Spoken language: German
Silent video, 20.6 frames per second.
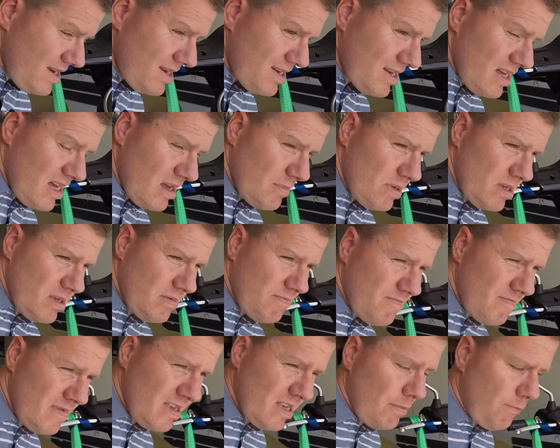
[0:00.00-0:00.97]
da habe ich
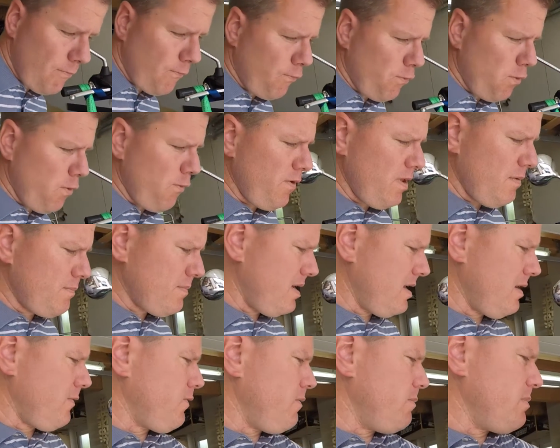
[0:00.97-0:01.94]
mich im Vorfeld mal
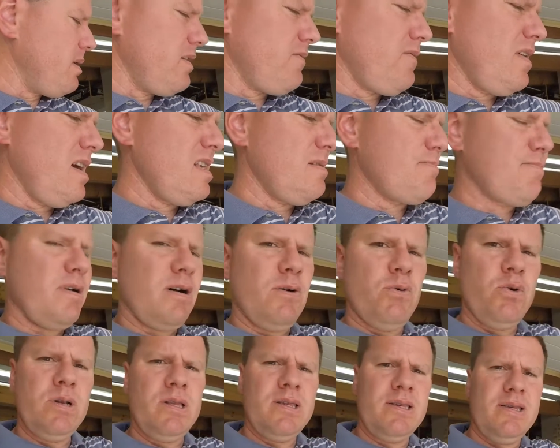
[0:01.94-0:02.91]
informiert, was
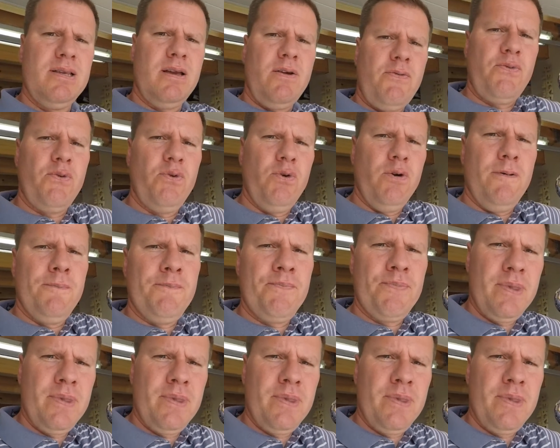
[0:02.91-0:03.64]
braucht es dafür.